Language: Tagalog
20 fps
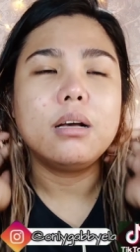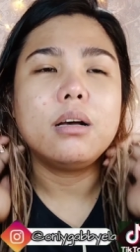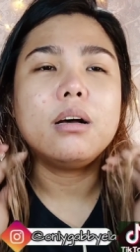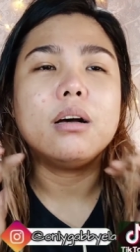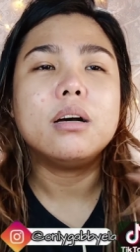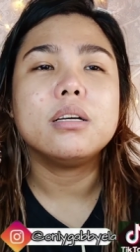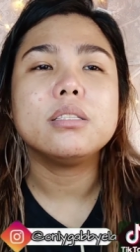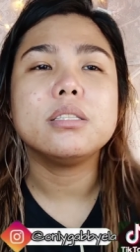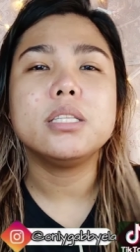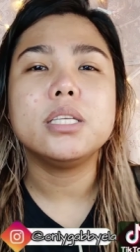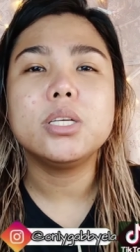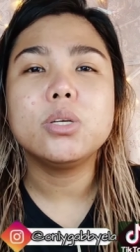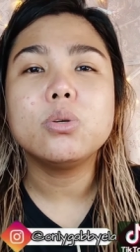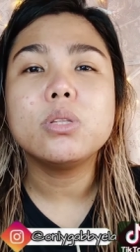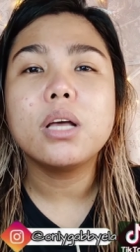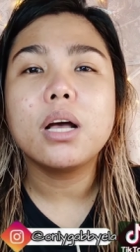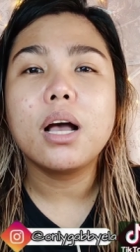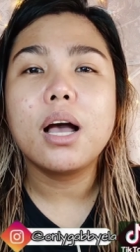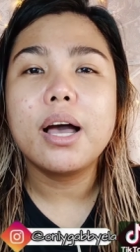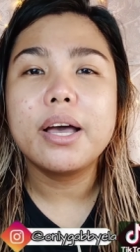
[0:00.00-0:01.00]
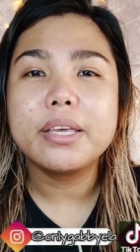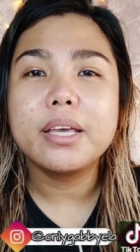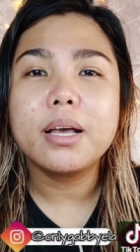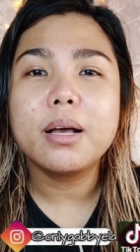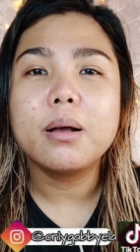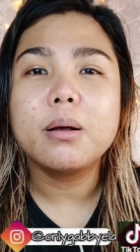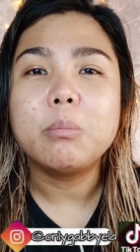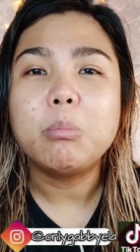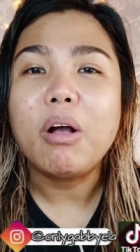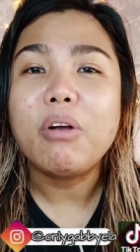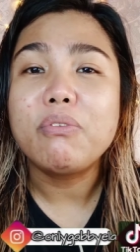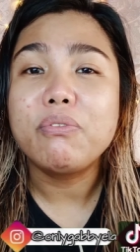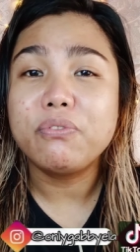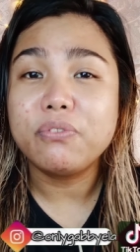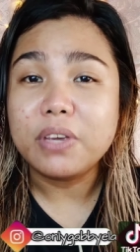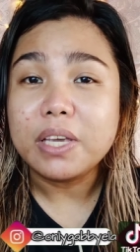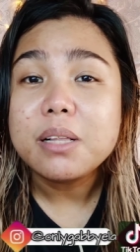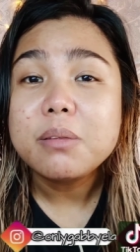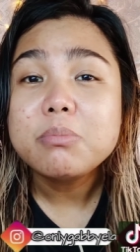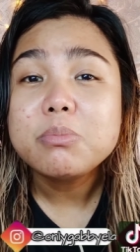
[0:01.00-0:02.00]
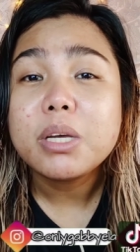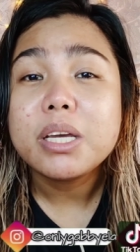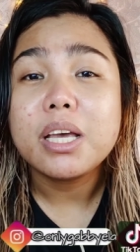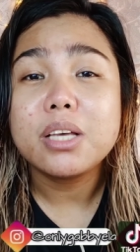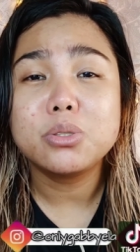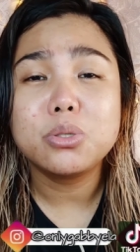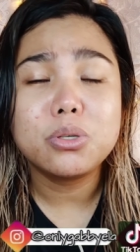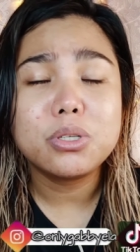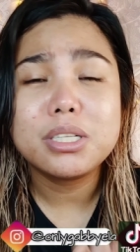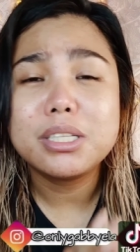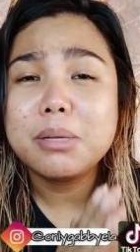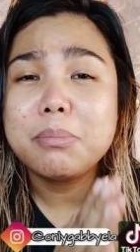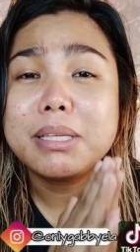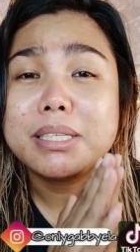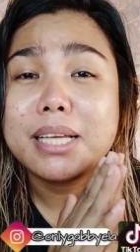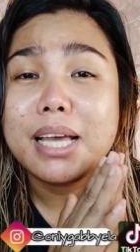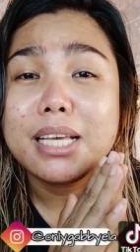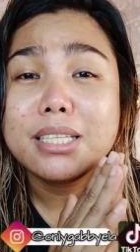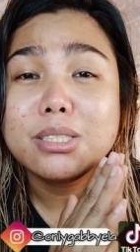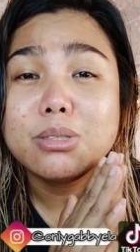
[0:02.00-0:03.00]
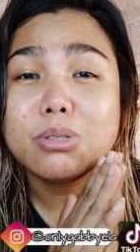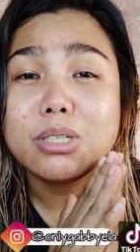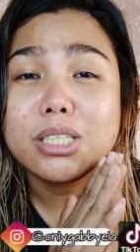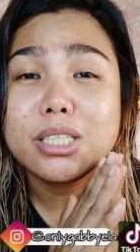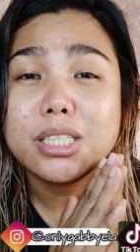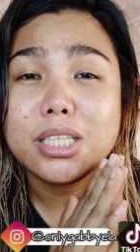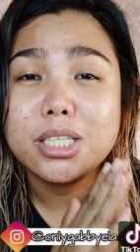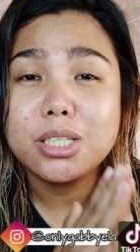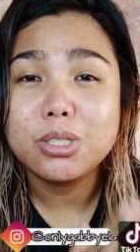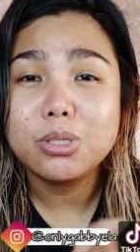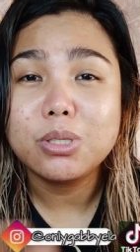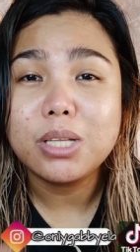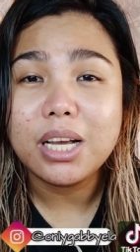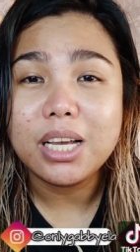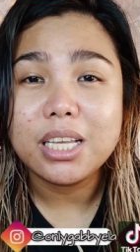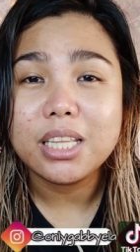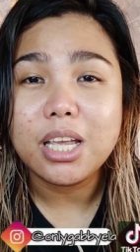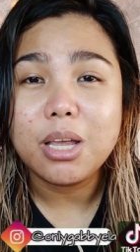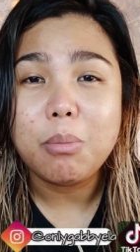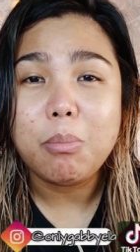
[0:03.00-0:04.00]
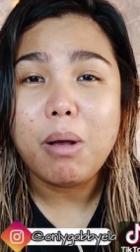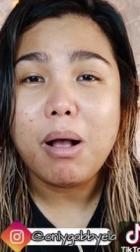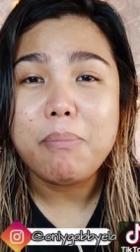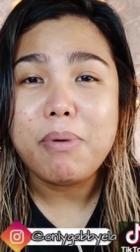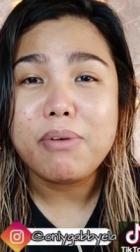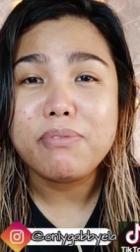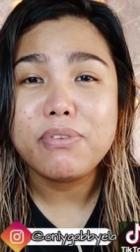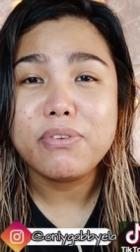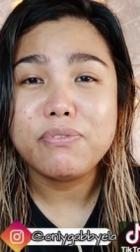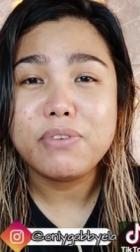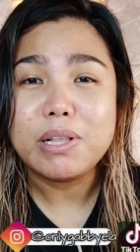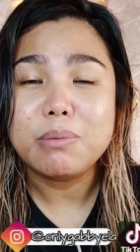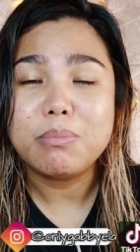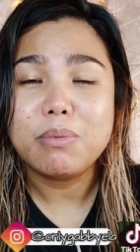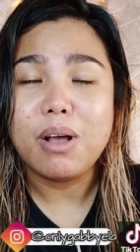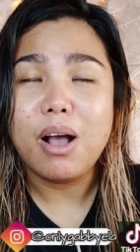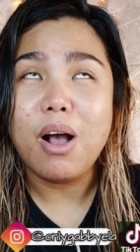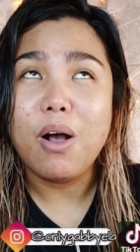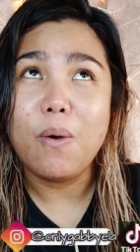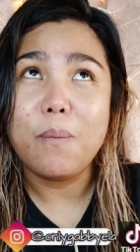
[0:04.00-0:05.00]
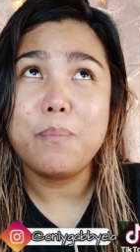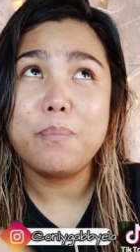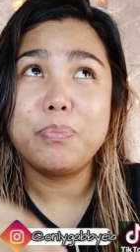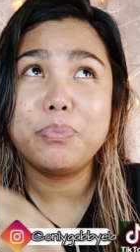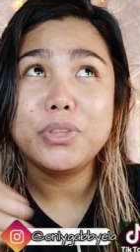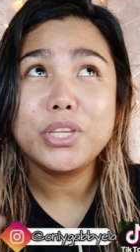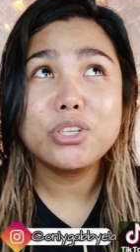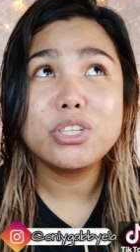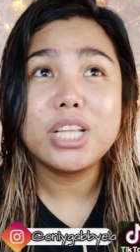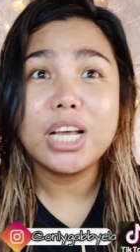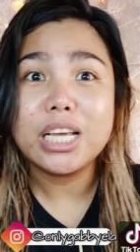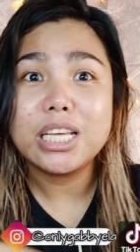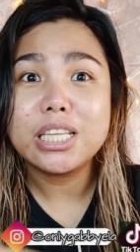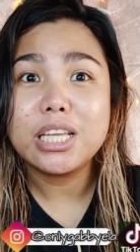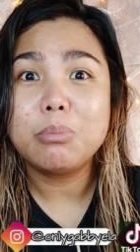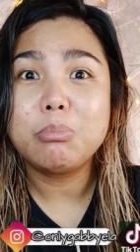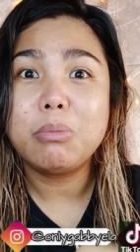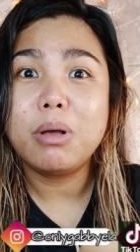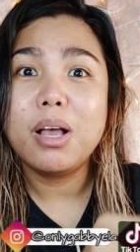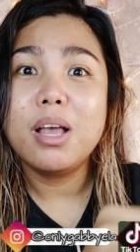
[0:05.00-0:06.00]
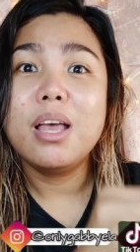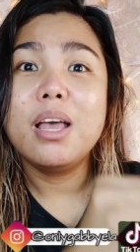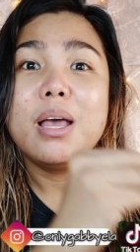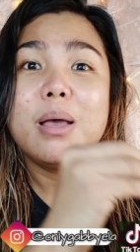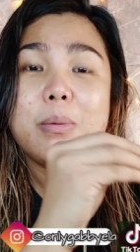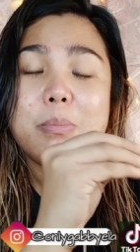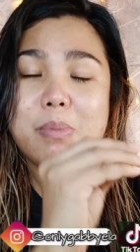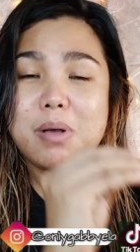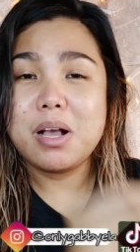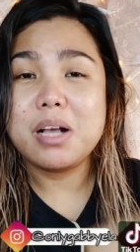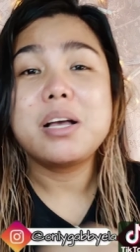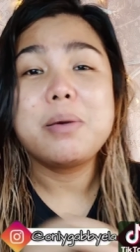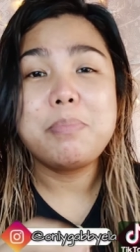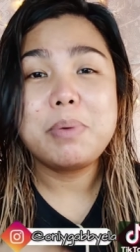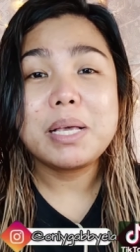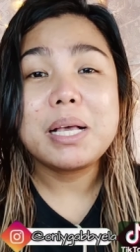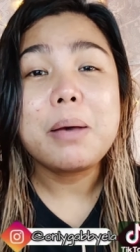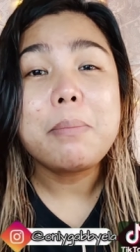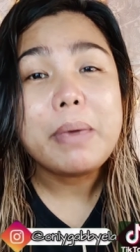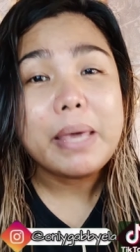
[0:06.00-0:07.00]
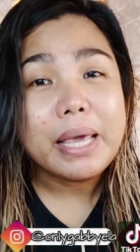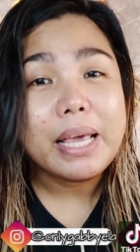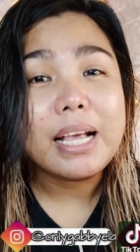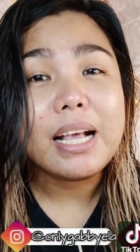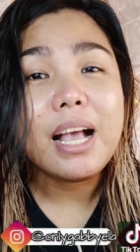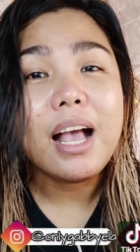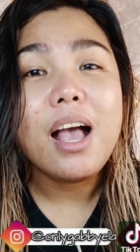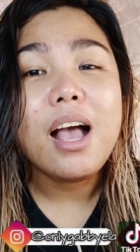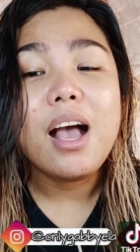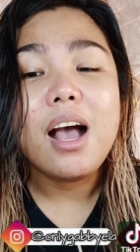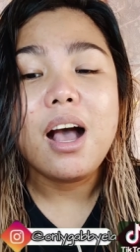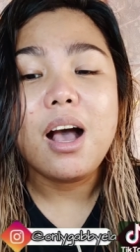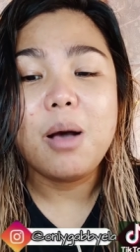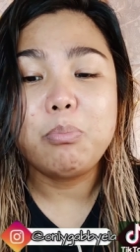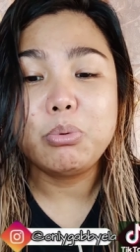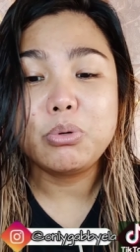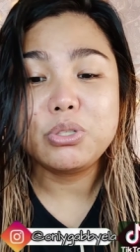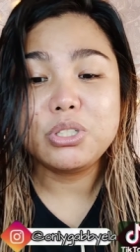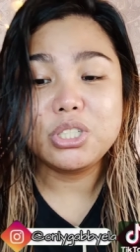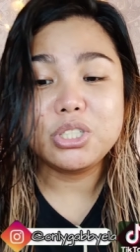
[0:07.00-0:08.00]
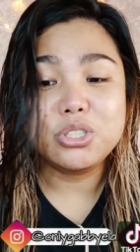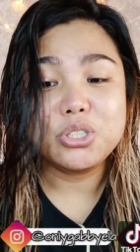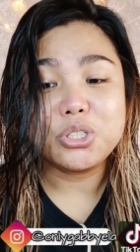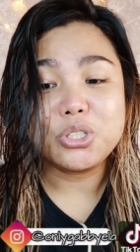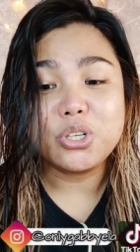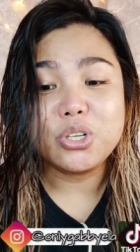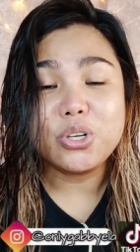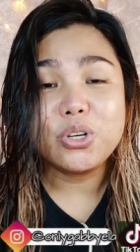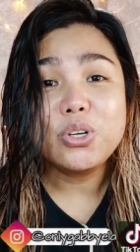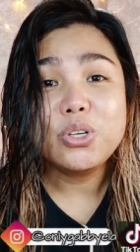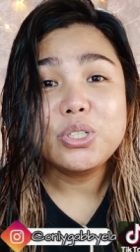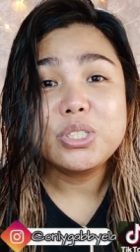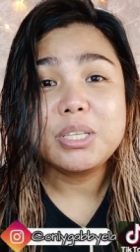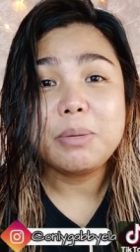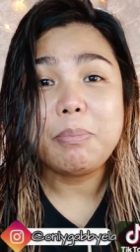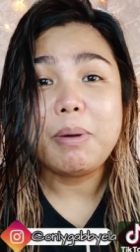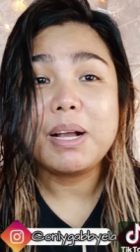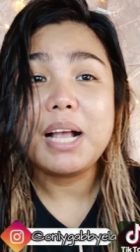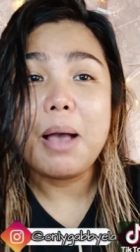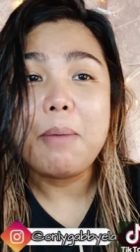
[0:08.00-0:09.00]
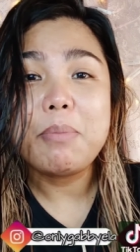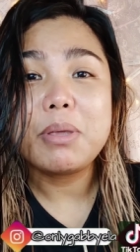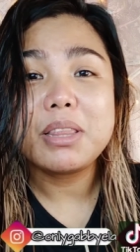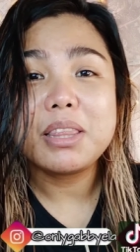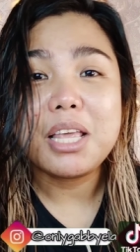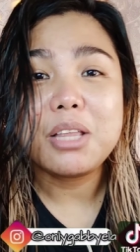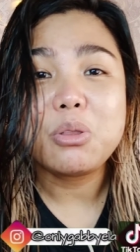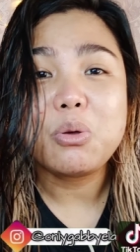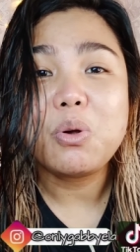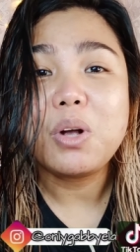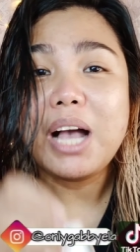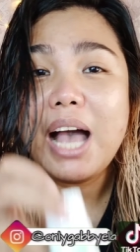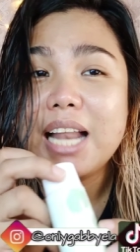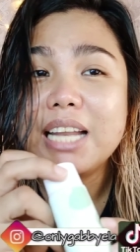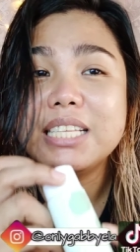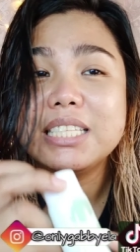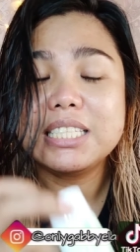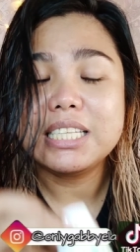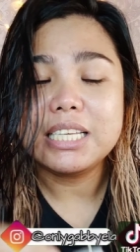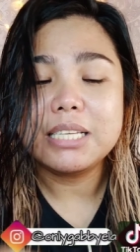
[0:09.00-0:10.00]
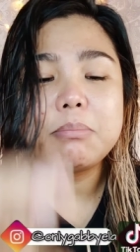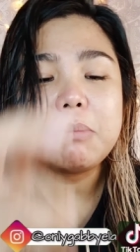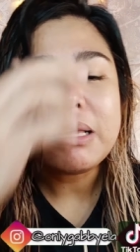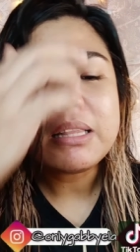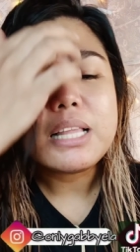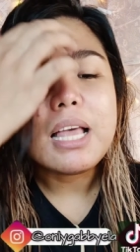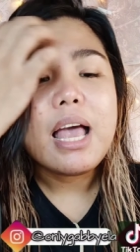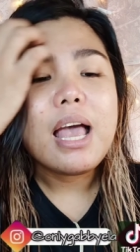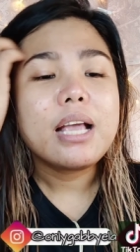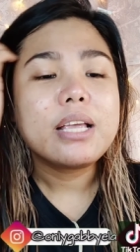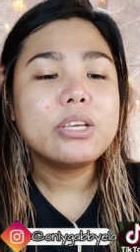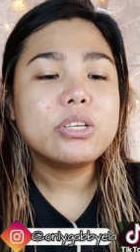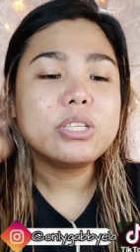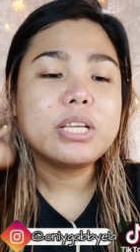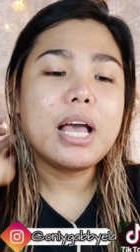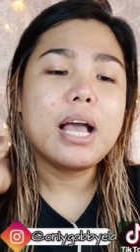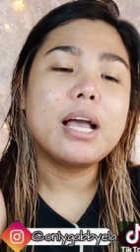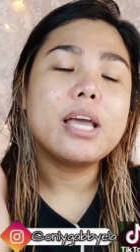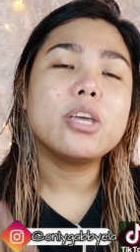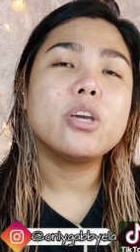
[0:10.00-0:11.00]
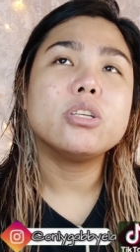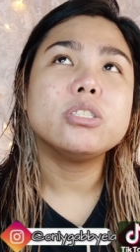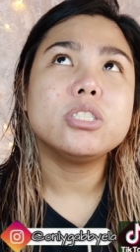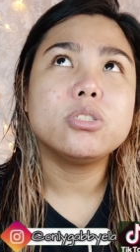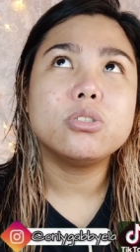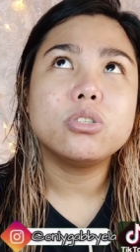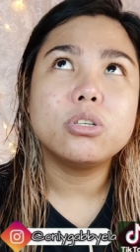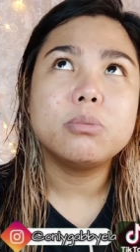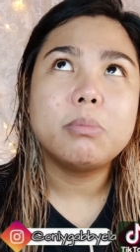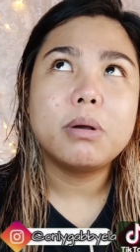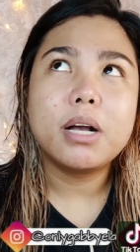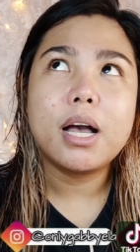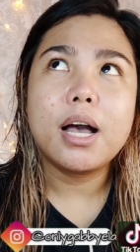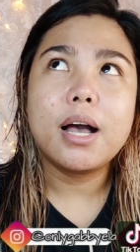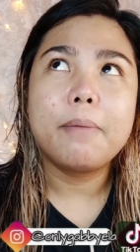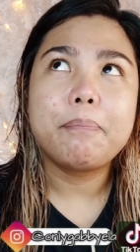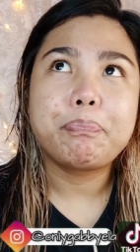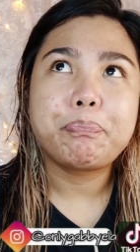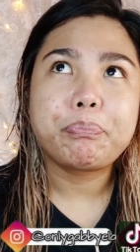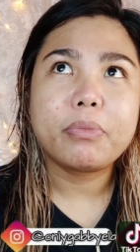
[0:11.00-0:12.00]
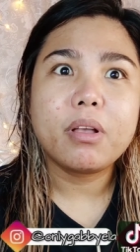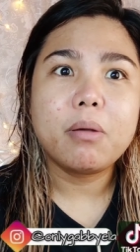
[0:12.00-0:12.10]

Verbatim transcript: uh, hindi ko na kayang mag-film. Kaya sorry naman guys kung hindi niyo nakita yung mga pag-film out. Oh, ah, hindi niyo nakita yung mga gabi-gabing uh, procedure ko sa paggamit nitong Caliskin. But yun nga ngayon siguro mga